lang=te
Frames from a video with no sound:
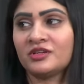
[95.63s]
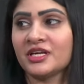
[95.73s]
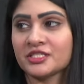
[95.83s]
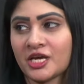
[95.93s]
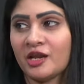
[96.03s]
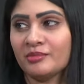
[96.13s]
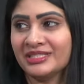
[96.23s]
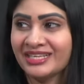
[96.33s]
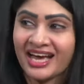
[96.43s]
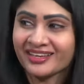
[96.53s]
ఉంటారు
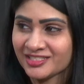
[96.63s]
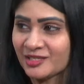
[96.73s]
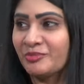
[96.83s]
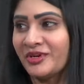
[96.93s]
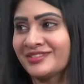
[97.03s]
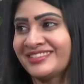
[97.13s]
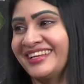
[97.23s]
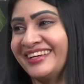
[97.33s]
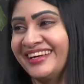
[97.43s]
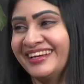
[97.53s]
చాలామంది నాకు ఇష్టం
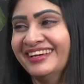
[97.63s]
పర్సనల్గా